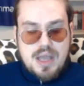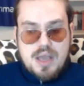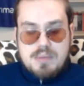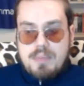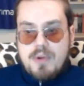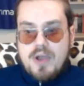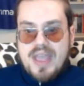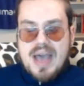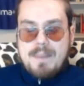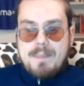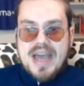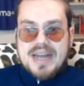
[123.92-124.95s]
ma poi
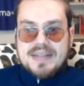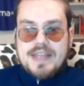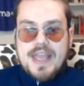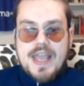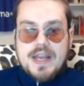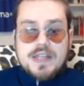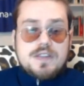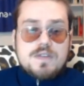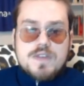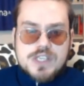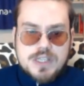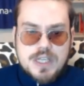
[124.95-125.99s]
a parte la
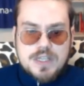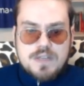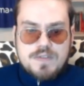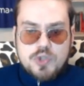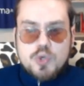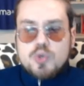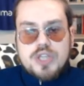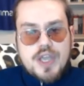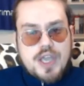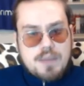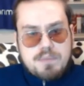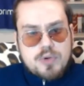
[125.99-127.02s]
diversità di
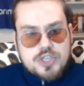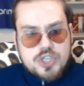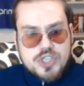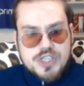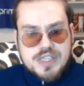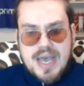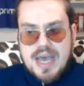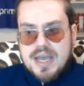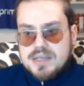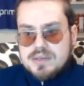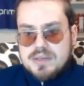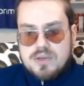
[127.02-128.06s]
vedute che pure ci
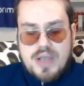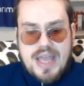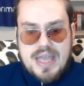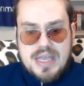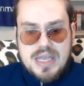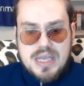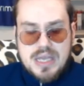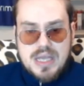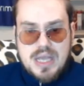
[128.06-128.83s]
sta, ok?